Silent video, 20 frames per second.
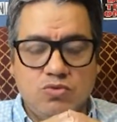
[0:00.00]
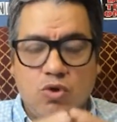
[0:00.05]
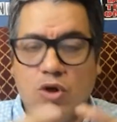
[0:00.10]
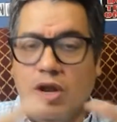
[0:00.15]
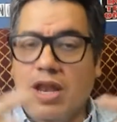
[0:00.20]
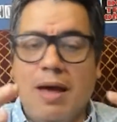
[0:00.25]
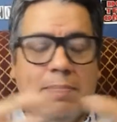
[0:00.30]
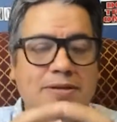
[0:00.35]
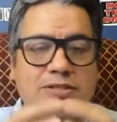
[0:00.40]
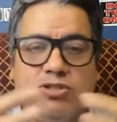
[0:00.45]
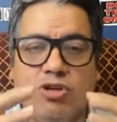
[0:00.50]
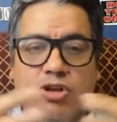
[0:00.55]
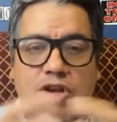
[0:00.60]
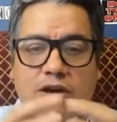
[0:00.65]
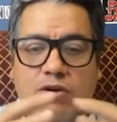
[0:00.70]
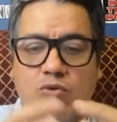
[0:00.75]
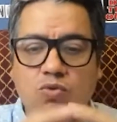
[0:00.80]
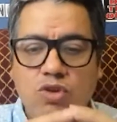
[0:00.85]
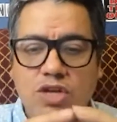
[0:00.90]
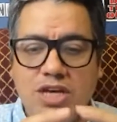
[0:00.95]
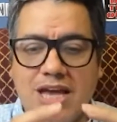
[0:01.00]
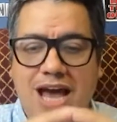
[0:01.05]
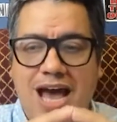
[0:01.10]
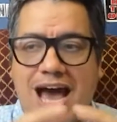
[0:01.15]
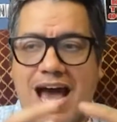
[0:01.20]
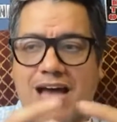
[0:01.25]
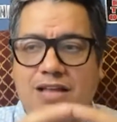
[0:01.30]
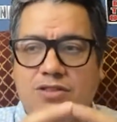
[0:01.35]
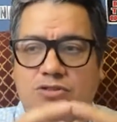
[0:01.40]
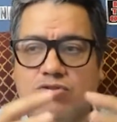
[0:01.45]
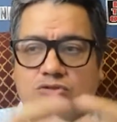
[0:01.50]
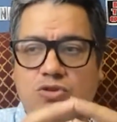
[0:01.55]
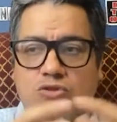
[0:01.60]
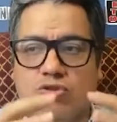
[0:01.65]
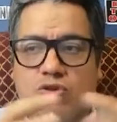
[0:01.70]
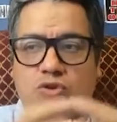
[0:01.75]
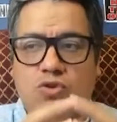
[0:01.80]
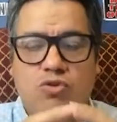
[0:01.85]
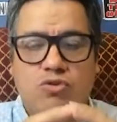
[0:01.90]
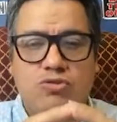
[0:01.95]
No es la persona que unía a estos
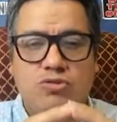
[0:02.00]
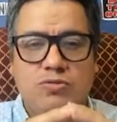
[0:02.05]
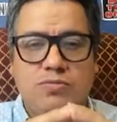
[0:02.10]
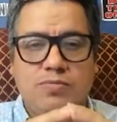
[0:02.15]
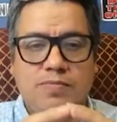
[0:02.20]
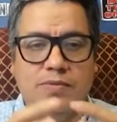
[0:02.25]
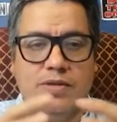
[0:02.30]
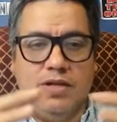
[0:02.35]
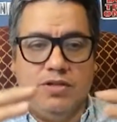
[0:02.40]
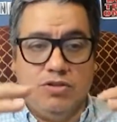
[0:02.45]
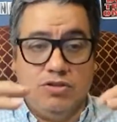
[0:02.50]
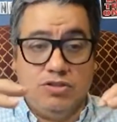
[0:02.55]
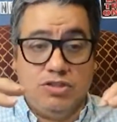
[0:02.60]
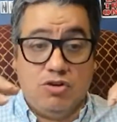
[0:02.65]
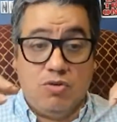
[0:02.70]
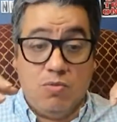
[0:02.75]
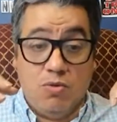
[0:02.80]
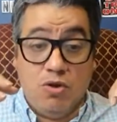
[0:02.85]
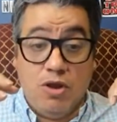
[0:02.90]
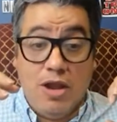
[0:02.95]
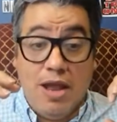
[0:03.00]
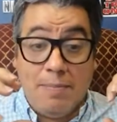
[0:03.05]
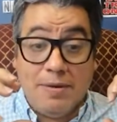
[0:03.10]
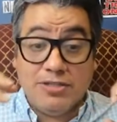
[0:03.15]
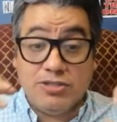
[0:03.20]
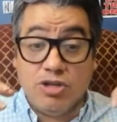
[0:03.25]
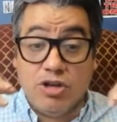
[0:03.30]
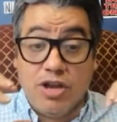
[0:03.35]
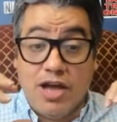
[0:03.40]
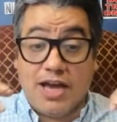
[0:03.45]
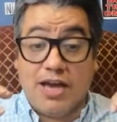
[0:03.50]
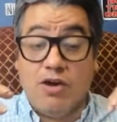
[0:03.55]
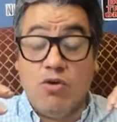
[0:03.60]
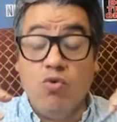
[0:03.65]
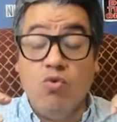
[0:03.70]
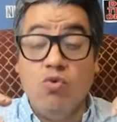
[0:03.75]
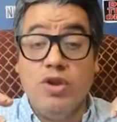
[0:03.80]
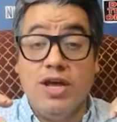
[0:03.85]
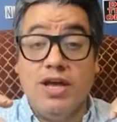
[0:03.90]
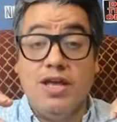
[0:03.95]
otros dos. Entonces, como no es la persona que
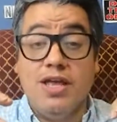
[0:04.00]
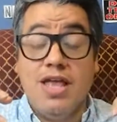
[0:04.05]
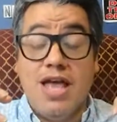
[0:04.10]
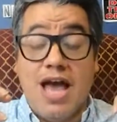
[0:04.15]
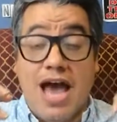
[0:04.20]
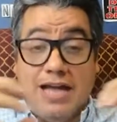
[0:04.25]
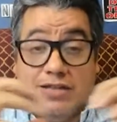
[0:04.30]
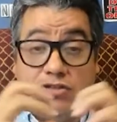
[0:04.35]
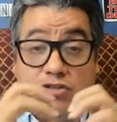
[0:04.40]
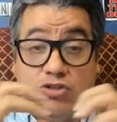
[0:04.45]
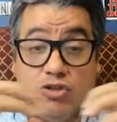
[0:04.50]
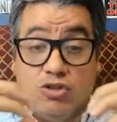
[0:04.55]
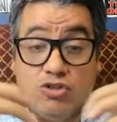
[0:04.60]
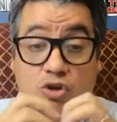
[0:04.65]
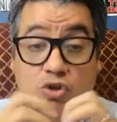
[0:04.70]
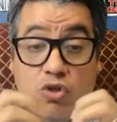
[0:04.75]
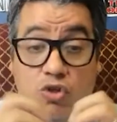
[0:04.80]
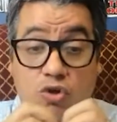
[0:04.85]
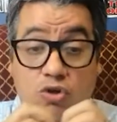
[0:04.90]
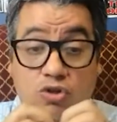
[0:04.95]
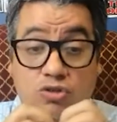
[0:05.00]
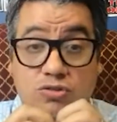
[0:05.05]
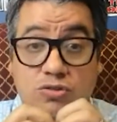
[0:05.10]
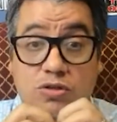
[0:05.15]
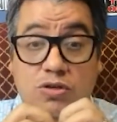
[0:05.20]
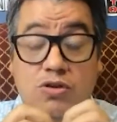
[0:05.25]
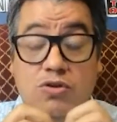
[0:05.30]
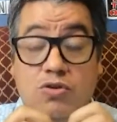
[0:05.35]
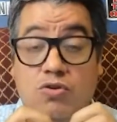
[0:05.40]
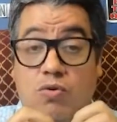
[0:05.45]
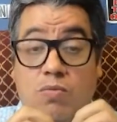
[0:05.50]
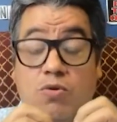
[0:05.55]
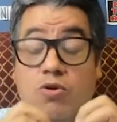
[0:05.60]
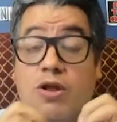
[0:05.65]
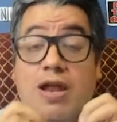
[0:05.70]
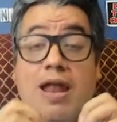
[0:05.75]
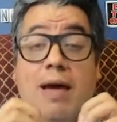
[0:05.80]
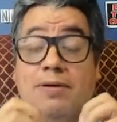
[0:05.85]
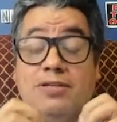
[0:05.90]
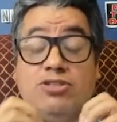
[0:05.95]
une a estos otros dos,
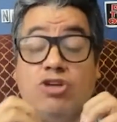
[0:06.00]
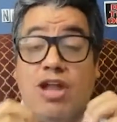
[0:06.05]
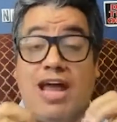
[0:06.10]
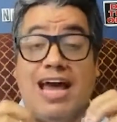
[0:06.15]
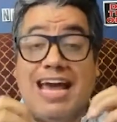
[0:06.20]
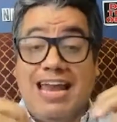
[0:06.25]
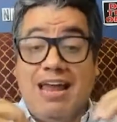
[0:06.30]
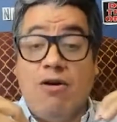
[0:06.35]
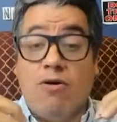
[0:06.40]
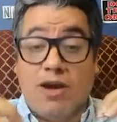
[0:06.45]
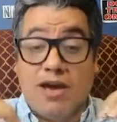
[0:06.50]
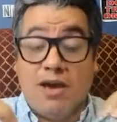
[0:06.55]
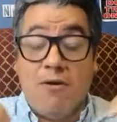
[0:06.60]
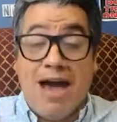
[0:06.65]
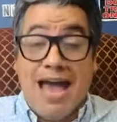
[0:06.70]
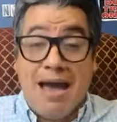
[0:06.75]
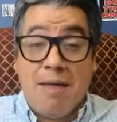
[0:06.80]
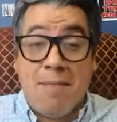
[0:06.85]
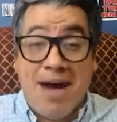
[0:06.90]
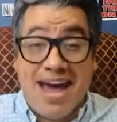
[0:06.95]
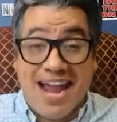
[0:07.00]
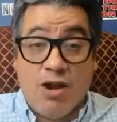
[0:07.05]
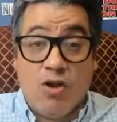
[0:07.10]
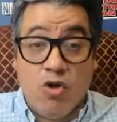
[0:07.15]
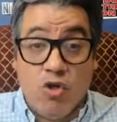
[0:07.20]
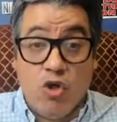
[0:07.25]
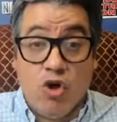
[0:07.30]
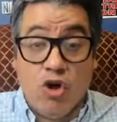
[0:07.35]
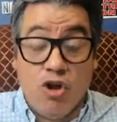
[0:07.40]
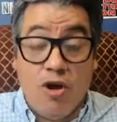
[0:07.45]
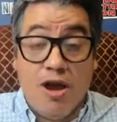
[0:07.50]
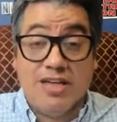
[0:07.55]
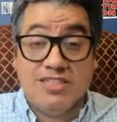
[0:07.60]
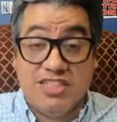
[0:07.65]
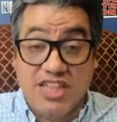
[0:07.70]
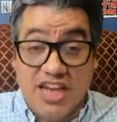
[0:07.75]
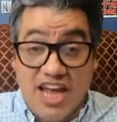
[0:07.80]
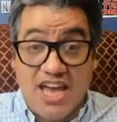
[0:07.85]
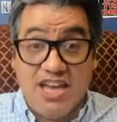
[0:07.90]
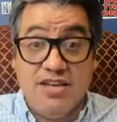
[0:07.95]
como no es la persona que, le, que va a llamar a los dos, le va a
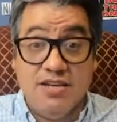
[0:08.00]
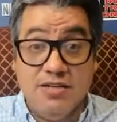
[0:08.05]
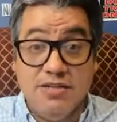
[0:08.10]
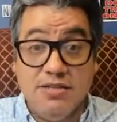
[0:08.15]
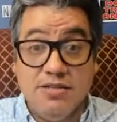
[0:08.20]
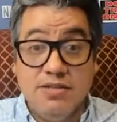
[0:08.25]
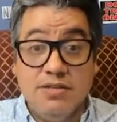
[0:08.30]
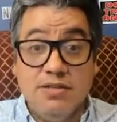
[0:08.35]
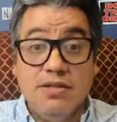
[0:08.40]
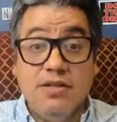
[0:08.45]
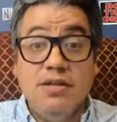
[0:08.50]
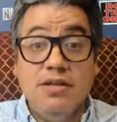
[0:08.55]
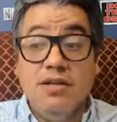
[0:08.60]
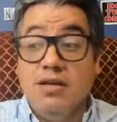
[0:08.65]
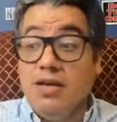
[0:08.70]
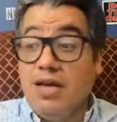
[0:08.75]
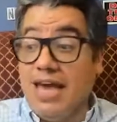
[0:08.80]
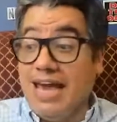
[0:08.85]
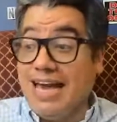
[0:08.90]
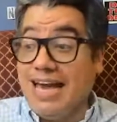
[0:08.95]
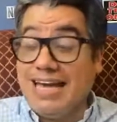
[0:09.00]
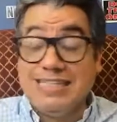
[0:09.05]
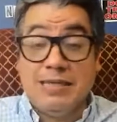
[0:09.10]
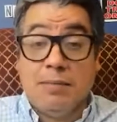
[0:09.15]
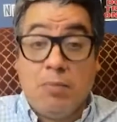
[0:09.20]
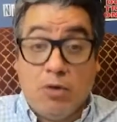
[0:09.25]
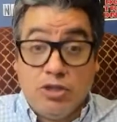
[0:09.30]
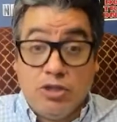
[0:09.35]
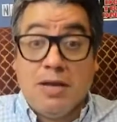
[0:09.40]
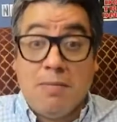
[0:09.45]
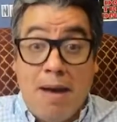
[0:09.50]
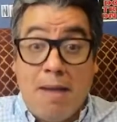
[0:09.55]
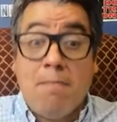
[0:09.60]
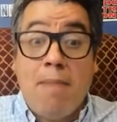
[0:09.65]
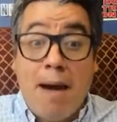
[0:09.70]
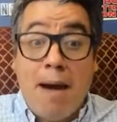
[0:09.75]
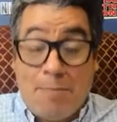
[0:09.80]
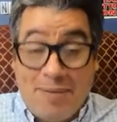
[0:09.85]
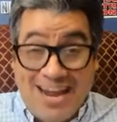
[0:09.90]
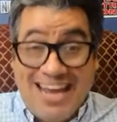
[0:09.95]
decir, hey, el que se porte
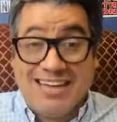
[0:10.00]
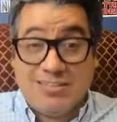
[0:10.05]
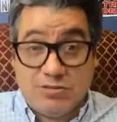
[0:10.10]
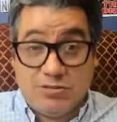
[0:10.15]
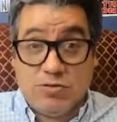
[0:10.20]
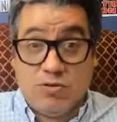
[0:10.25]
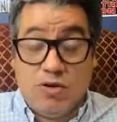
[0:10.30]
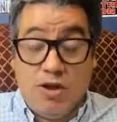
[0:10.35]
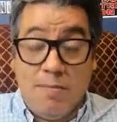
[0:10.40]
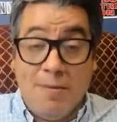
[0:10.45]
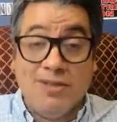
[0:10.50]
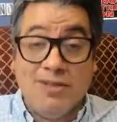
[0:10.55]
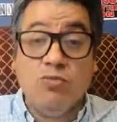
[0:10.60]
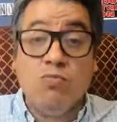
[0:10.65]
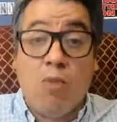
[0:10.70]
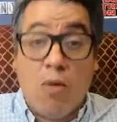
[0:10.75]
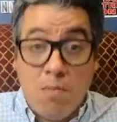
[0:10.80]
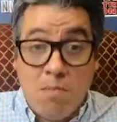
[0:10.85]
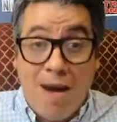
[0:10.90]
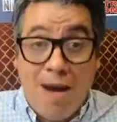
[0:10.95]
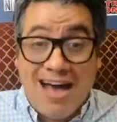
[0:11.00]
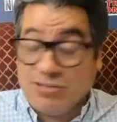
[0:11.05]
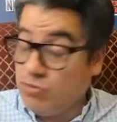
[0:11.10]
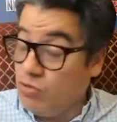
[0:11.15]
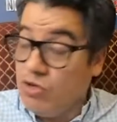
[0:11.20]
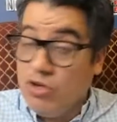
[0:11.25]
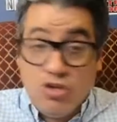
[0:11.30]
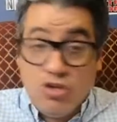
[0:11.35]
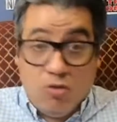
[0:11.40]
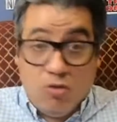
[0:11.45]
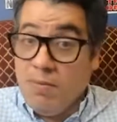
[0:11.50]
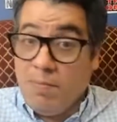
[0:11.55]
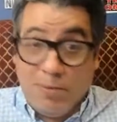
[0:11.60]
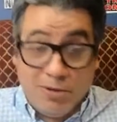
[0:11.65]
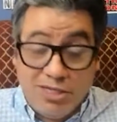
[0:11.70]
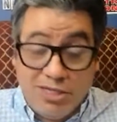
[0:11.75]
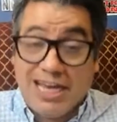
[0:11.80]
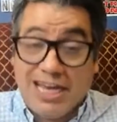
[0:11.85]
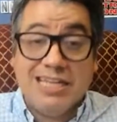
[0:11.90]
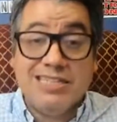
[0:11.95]
más va preso o le mete un bombazo, no me
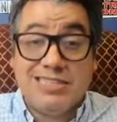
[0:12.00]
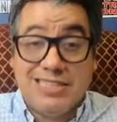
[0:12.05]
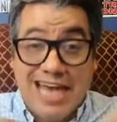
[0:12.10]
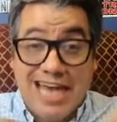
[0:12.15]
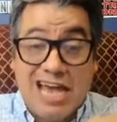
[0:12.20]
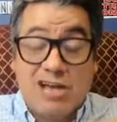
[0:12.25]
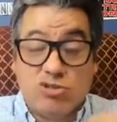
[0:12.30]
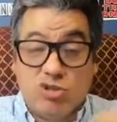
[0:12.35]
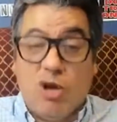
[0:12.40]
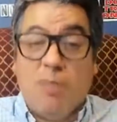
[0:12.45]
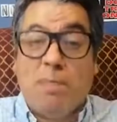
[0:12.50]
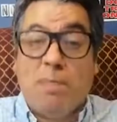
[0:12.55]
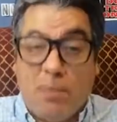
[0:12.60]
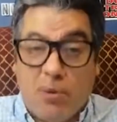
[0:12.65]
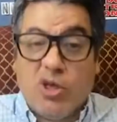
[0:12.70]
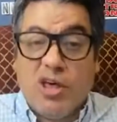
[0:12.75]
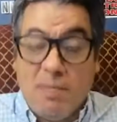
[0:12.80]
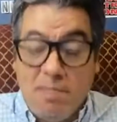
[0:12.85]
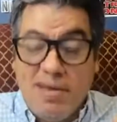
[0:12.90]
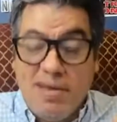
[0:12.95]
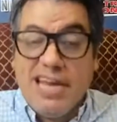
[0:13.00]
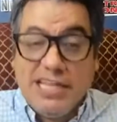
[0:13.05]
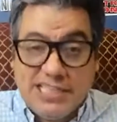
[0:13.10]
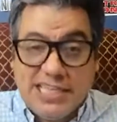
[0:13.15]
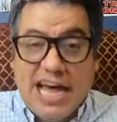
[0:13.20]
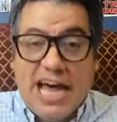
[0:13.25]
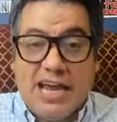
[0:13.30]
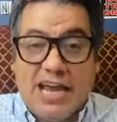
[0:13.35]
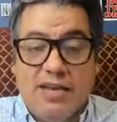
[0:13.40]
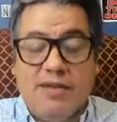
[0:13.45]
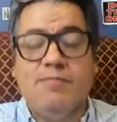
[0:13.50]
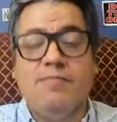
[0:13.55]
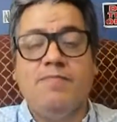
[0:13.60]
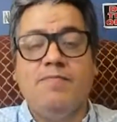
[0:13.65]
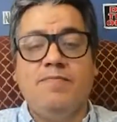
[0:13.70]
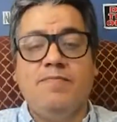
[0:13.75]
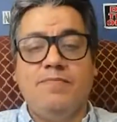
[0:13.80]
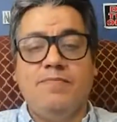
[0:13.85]
importa quién sea, yo soy poder militar.